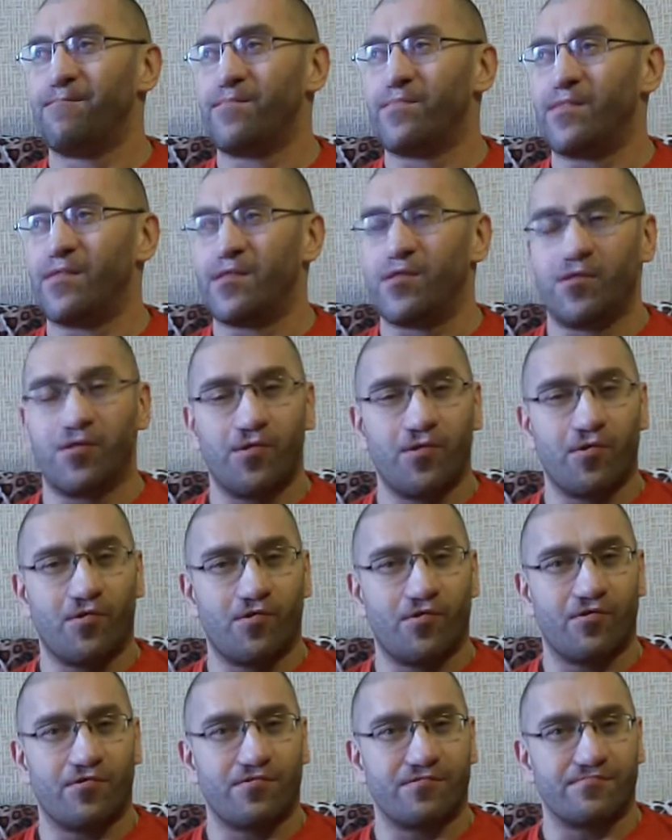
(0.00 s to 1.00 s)

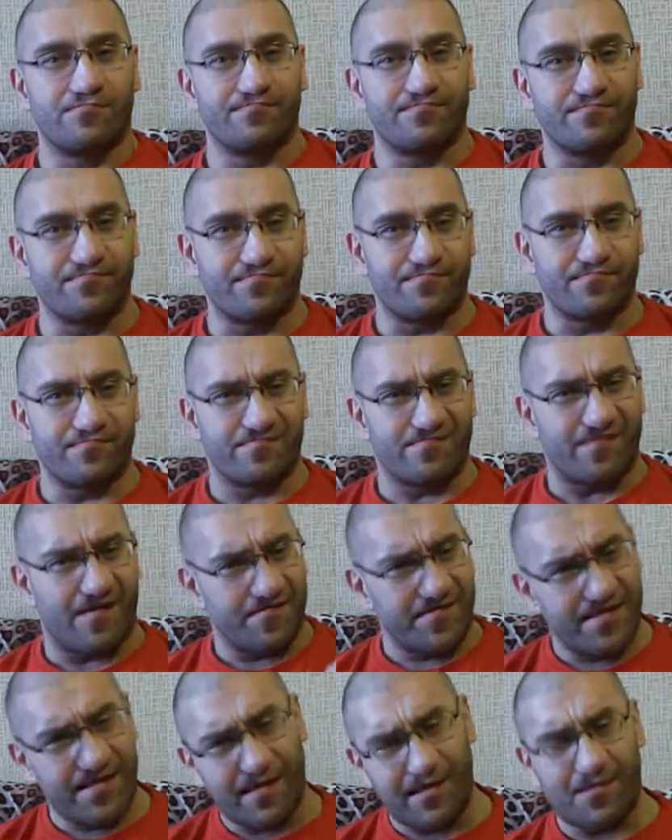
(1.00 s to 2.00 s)
но во
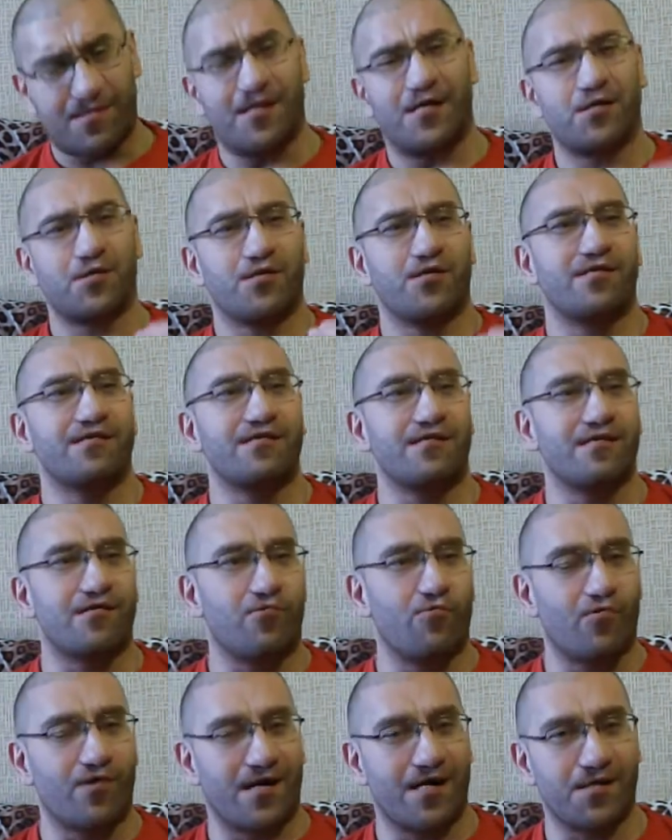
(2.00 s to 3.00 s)
всех отношениях,
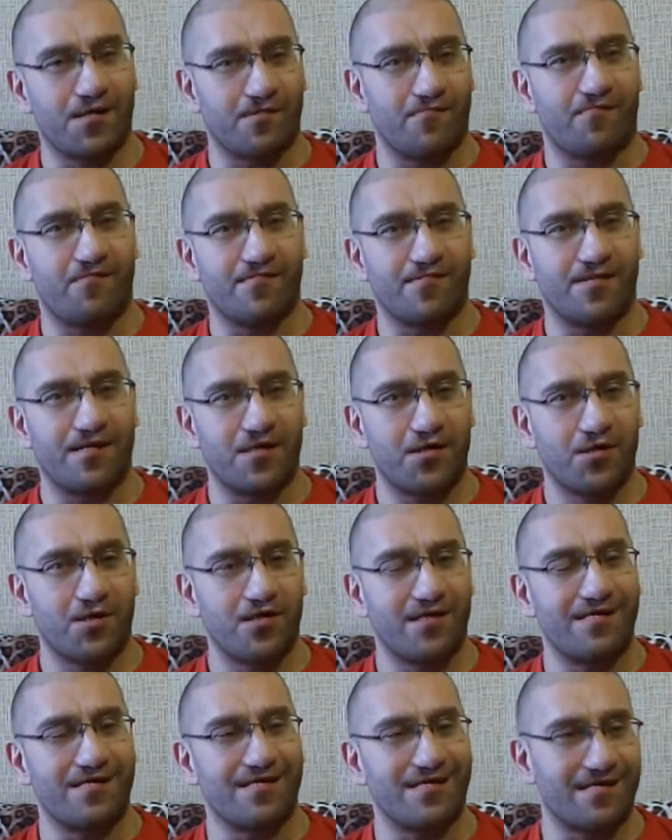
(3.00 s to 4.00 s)
у каждого в
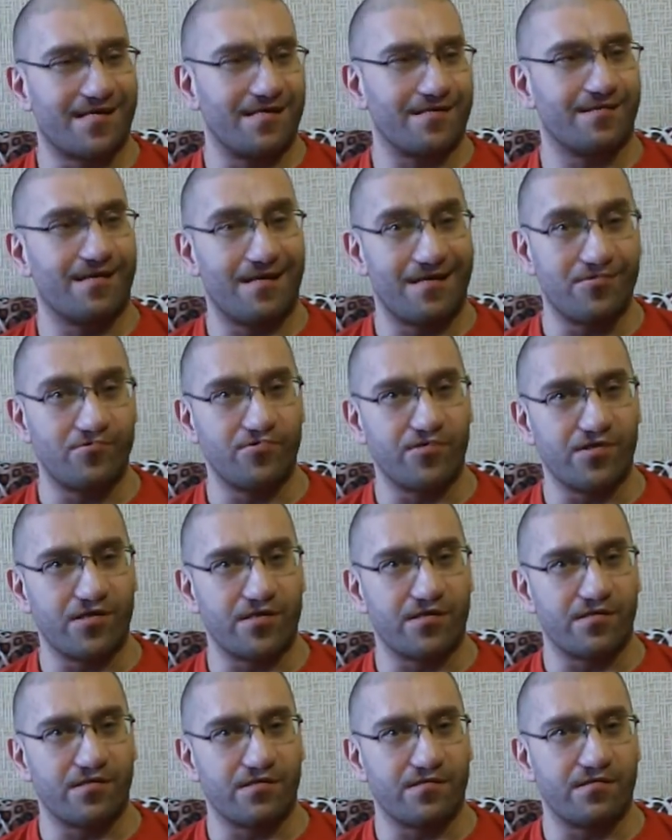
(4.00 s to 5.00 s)
отношениях, когда
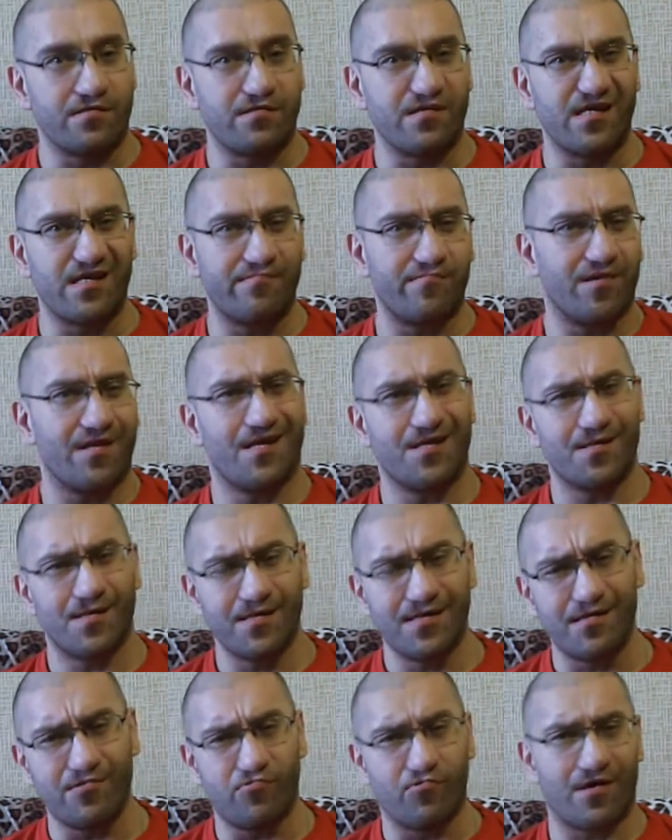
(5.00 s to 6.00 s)
люди не
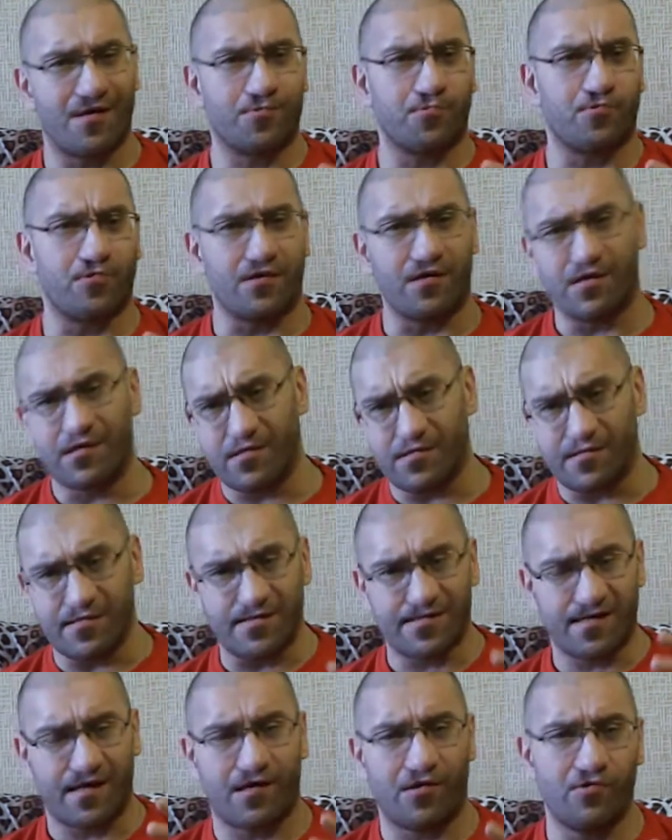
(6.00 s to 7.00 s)
молодые, у которых
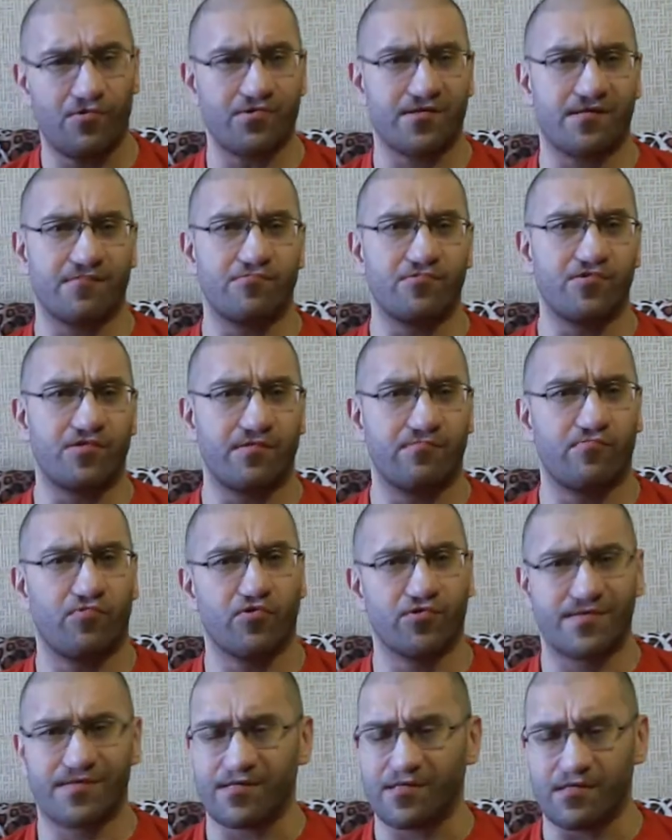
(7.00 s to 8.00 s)
захлестывают
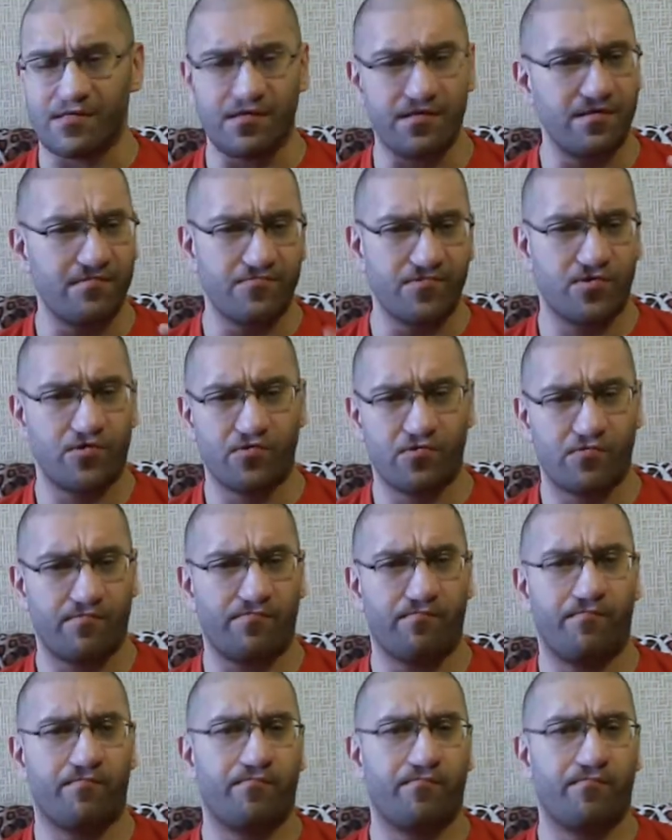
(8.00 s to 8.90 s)
эмоции, и им все